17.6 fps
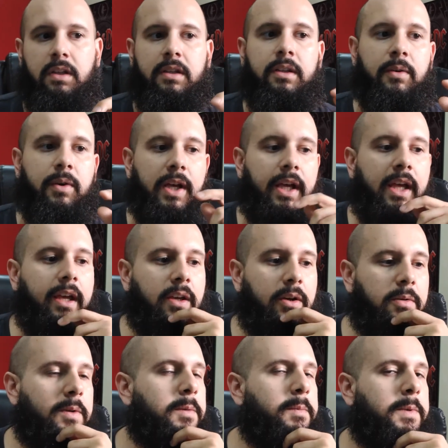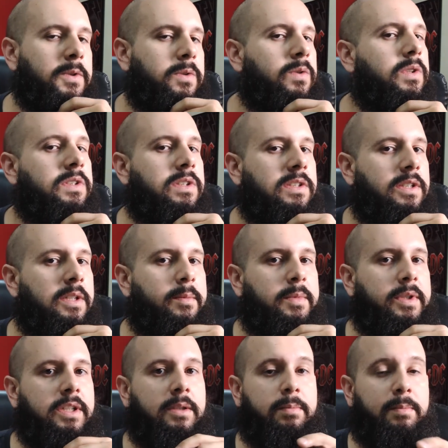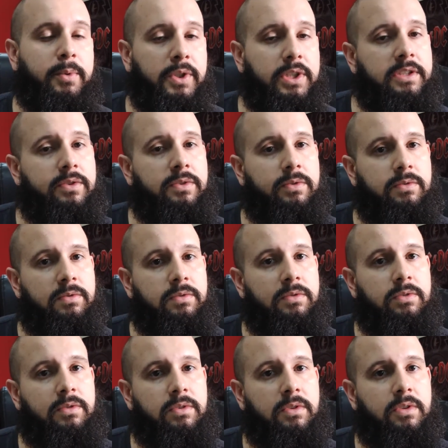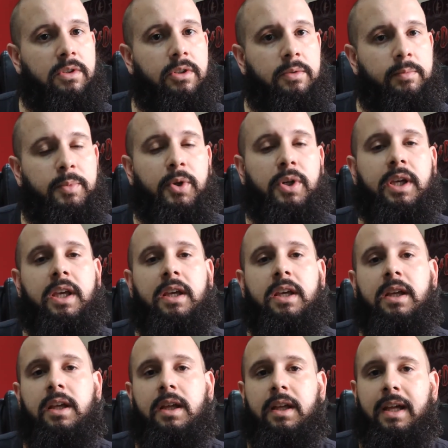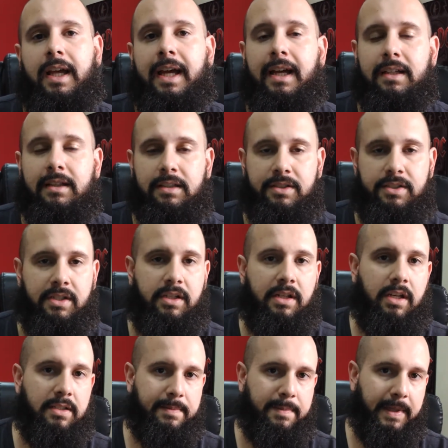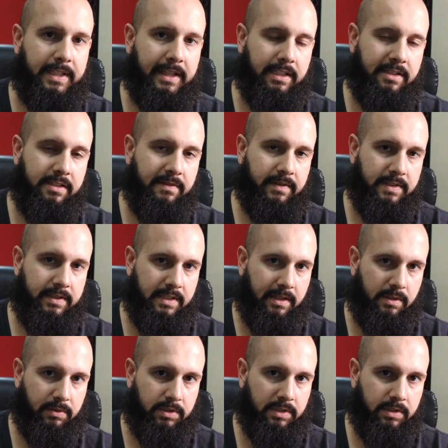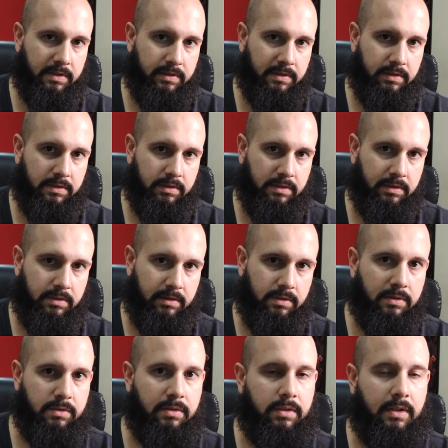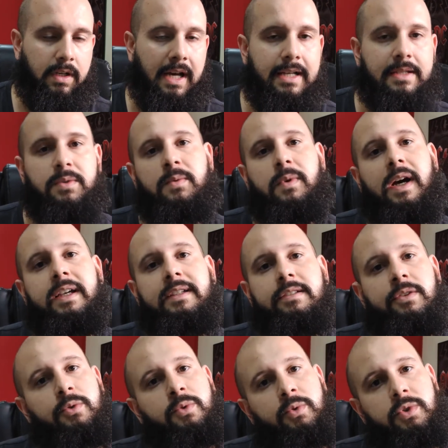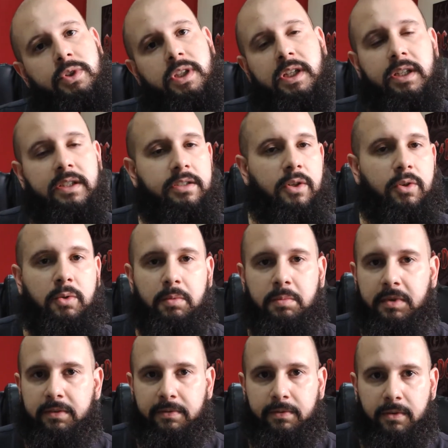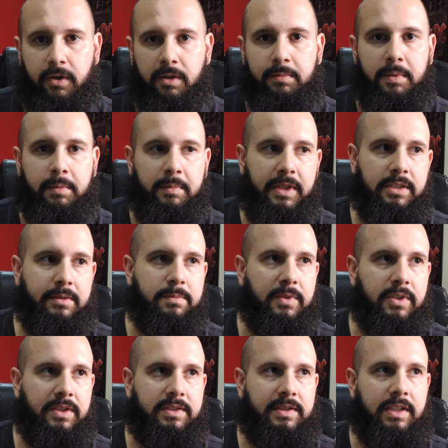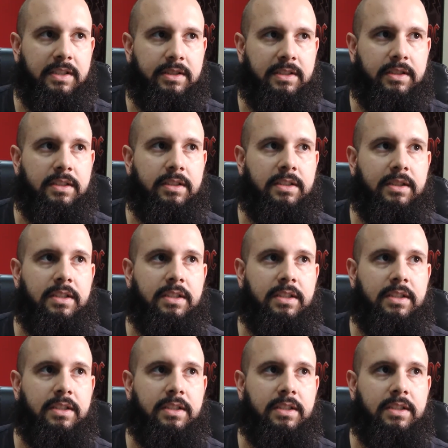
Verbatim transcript: E eu errei com uma pessoa essa semana por isso. Por quê? Ela tinha expectativas altas, as quais eu nutri de alguma forma, mesmo que seja